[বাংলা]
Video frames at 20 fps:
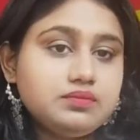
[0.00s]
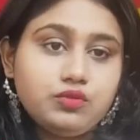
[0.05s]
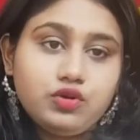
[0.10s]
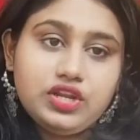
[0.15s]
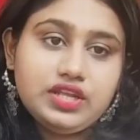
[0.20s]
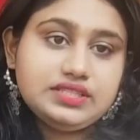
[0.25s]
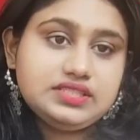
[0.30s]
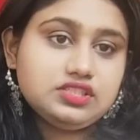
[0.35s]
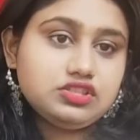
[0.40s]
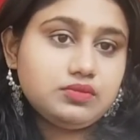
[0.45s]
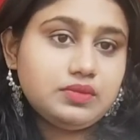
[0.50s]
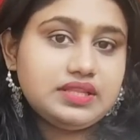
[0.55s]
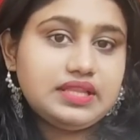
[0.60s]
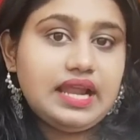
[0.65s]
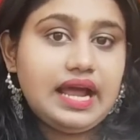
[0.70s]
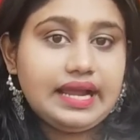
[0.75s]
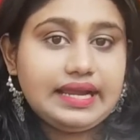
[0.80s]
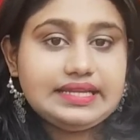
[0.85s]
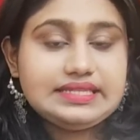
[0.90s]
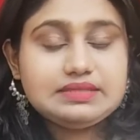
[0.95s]
বলেইছি তোমাদের
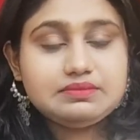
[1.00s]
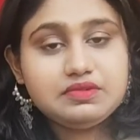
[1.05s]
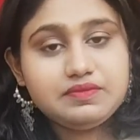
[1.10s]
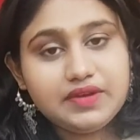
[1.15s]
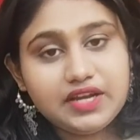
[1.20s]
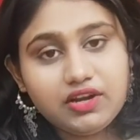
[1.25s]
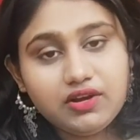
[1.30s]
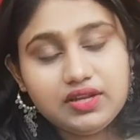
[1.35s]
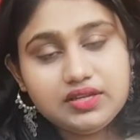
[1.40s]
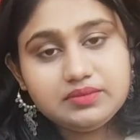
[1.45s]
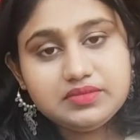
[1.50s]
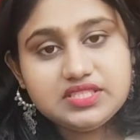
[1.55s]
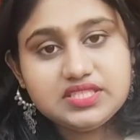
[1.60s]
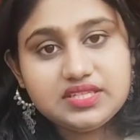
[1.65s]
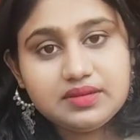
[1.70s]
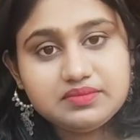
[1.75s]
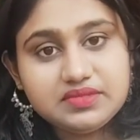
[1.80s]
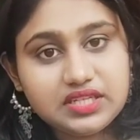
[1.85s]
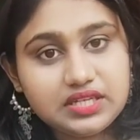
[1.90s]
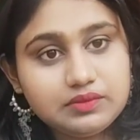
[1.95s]
আগে যে আমি বেঙ্গলি
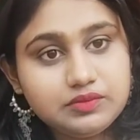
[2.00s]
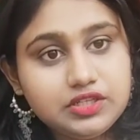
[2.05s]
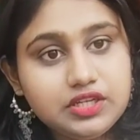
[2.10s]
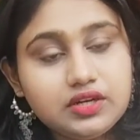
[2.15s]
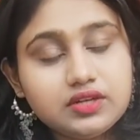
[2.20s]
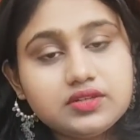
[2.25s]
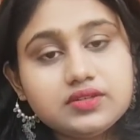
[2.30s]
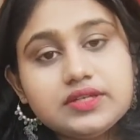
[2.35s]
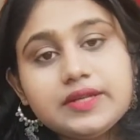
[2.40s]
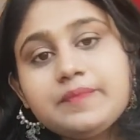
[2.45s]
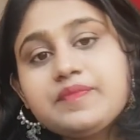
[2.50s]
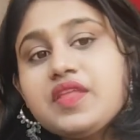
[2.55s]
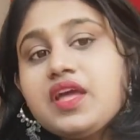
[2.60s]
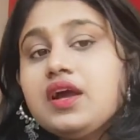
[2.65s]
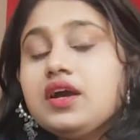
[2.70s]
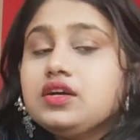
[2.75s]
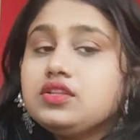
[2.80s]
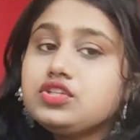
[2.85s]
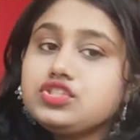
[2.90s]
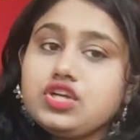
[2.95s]
মিডিয়াম থেকে বিলং করি
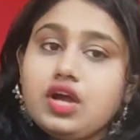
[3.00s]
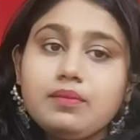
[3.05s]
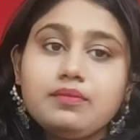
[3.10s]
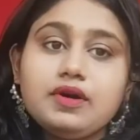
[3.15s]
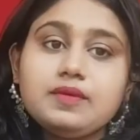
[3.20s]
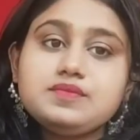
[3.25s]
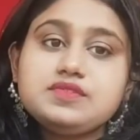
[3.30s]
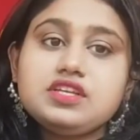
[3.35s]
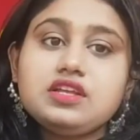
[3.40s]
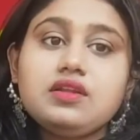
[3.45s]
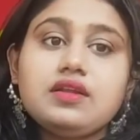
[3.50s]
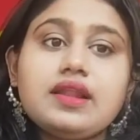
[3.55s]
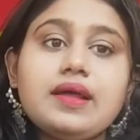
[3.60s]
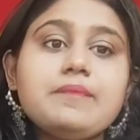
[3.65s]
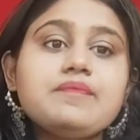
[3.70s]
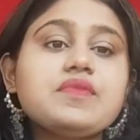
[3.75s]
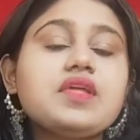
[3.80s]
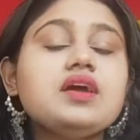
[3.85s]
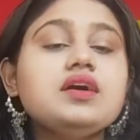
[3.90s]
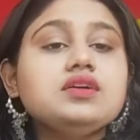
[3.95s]
তো সম্ভব ছিল না
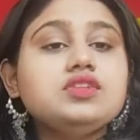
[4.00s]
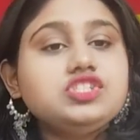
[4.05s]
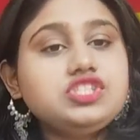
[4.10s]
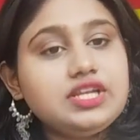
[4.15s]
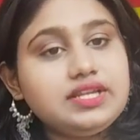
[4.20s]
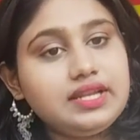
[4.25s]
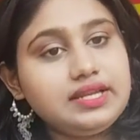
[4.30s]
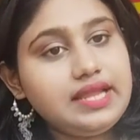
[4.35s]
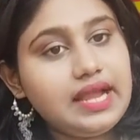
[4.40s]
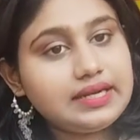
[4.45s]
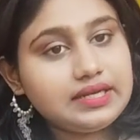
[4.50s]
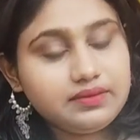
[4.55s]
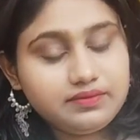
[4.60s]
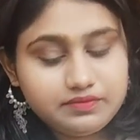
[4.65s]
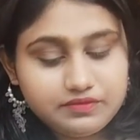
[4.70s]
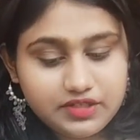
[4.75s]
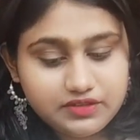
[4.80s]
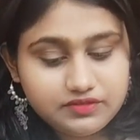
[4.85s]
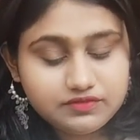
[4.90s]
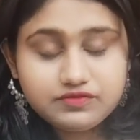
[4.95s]
তো সেটা নিয়ে একটা
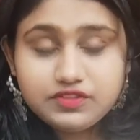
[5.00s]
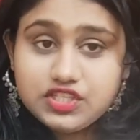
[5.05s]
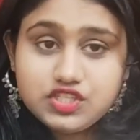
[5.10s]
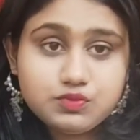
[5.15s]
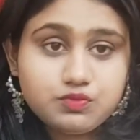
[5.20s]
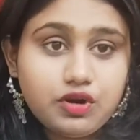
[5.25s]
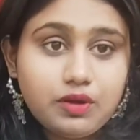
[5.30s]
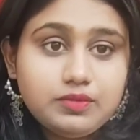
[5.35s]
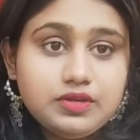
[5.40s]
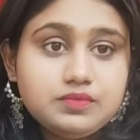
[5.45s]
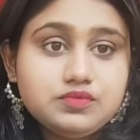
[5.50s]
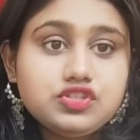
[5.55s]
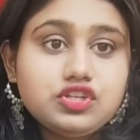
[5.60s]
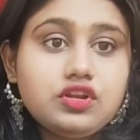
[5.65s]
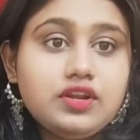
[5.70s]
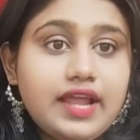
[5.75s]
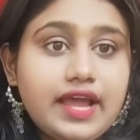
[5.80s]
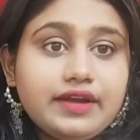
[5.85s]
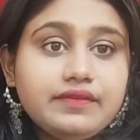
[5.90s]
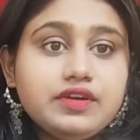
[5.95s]
ফার্স্ট প্রবলেম
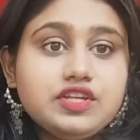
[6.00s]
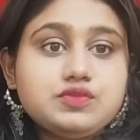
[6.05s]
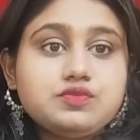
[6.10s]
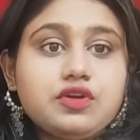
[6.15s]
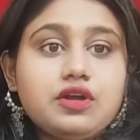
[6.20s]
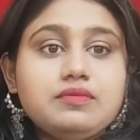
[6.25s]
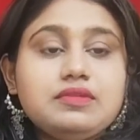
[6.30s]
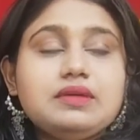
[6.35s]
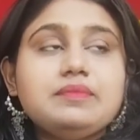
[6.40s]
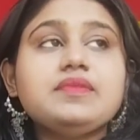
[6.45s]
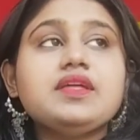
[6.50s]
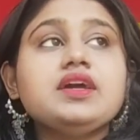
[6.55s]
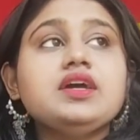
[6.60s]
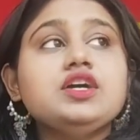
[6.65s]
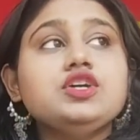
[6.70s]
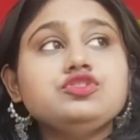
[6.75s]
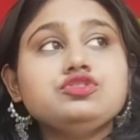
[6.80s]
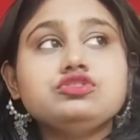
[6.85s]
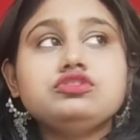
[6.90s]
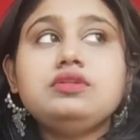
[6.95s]
ছিল ল্যাঙ্গুয়েজ প্রবলেম
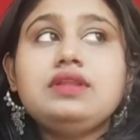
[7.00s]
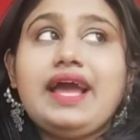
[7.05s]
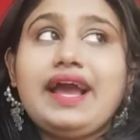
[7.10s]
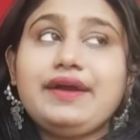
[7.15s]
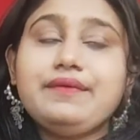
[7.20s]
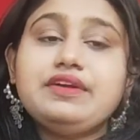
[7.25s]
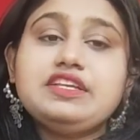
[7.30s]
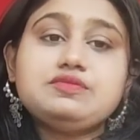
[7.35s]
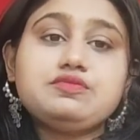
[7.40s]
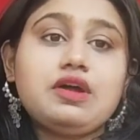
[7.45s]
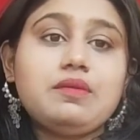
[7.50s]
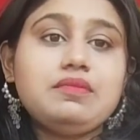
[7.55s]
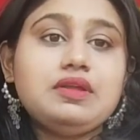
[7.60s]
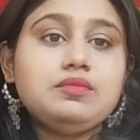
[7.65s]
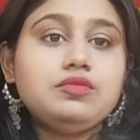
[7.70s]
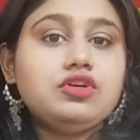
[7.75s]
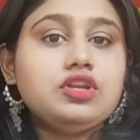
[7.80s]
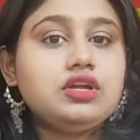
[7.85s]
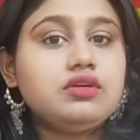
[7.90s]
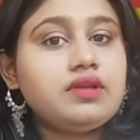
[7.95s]
শুধু ল্যাঙ্গুয়েজ
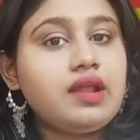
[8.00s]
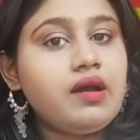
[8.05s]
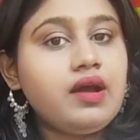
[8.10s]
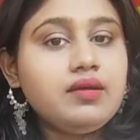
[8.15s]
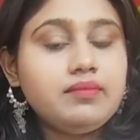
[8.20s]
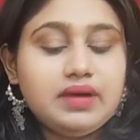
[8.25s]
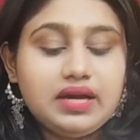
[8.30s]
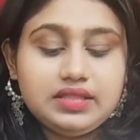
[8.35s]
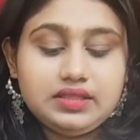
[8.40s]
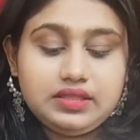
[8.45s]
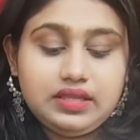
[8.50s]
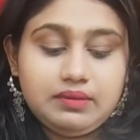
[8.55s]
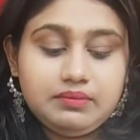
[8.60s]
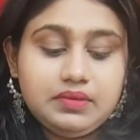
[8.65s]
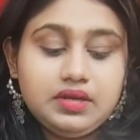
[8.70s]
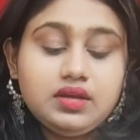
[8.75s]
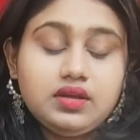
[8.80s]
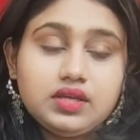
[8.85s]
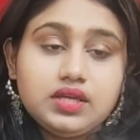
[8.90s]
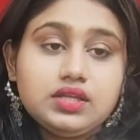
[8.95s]
প্রবলেম হলেও না হয় মানতাম
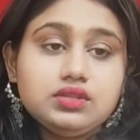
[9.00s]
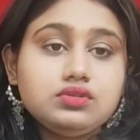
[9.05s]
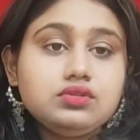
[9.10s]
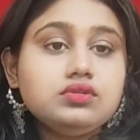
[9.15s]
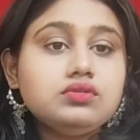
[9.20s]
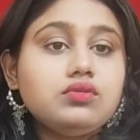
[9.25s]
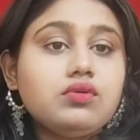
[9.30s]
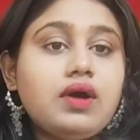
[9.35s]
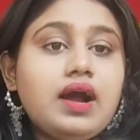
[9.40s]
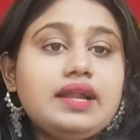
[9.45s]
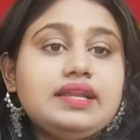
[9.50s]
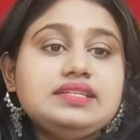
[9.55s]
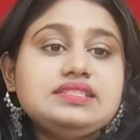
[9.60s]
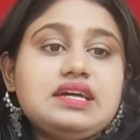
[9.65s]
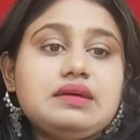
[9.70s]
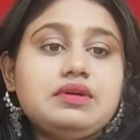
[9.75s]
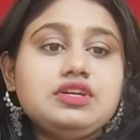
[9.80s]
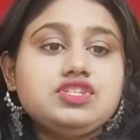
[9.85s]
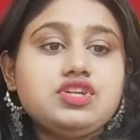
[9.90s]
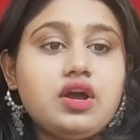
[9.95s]
কিন্তু ওখানে
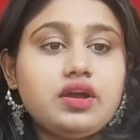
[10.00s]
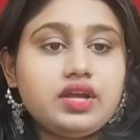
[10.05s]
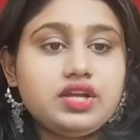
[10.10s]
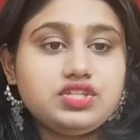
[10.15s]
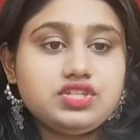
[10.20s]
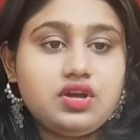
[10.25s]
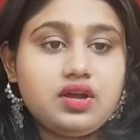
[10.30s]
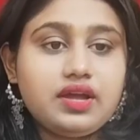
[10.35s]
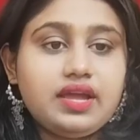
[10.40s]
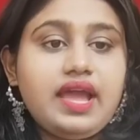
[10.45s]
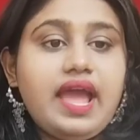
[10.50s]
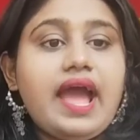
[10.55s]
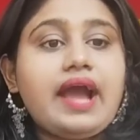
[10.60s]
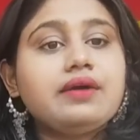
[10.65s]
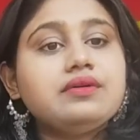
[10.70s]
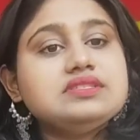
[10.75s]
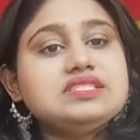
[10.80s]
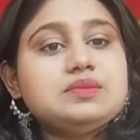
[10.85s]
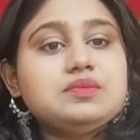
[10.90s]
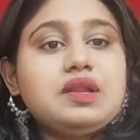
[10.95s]
যাওয়ার সঙ্গে সঙ্গে
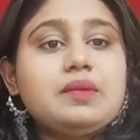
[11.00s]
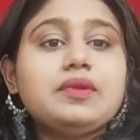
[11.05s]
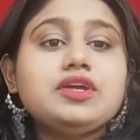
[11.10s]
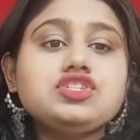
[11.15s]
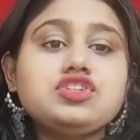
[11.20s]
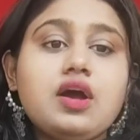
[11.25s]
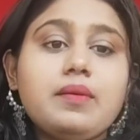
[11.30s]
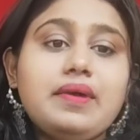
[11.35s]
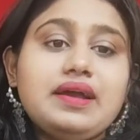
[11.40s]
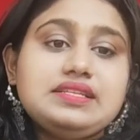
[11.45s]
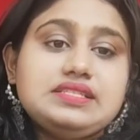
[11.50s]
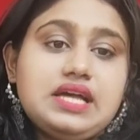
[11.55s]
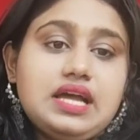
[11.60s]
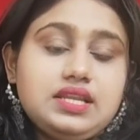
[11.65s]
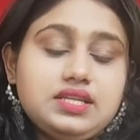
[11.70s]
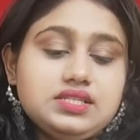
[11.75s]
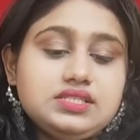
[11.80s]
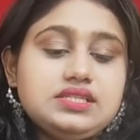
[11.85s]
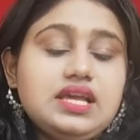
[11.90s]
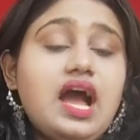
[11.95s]
এখন যেমন আমরা সবাই
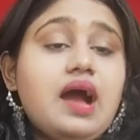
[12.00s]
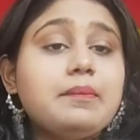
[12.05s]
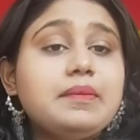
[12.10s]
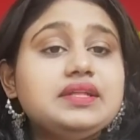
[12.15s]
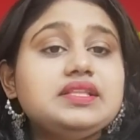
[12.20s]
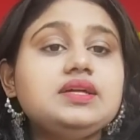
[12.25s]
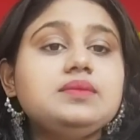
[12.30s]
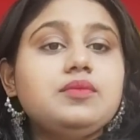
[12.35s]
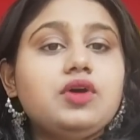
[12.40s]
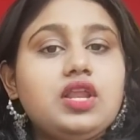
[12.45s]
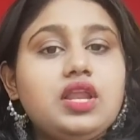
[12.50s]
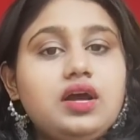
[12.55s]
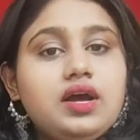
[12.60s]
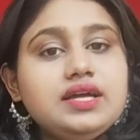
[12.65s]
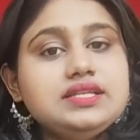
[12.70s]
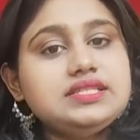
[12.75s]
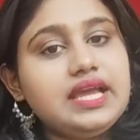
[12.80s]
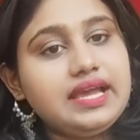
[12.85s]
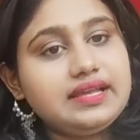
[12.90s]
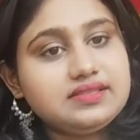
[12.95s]
জানি যে আমাদের বলা
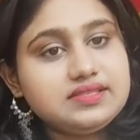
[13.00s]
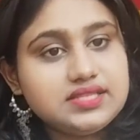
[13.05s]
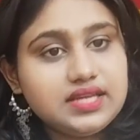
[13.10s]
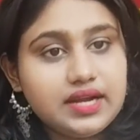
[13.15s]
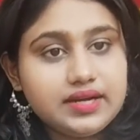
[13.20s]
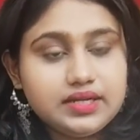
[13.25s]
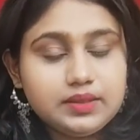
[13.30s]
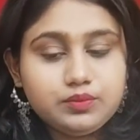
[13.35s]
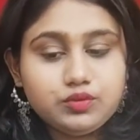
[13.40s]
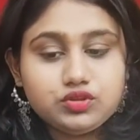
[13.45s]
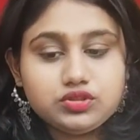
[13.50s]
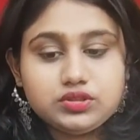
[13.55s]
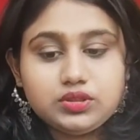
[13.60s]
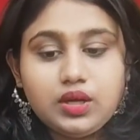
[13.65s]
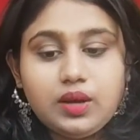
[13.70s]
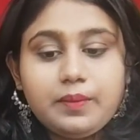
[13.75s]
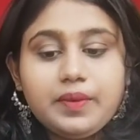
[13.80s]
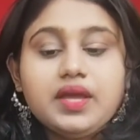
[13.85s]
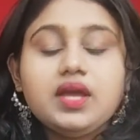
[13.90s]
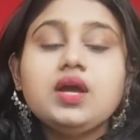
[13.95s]
হয় যে এনসিআরটি e পড়তে
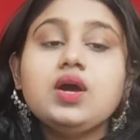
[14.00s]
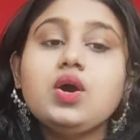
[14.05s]
হবে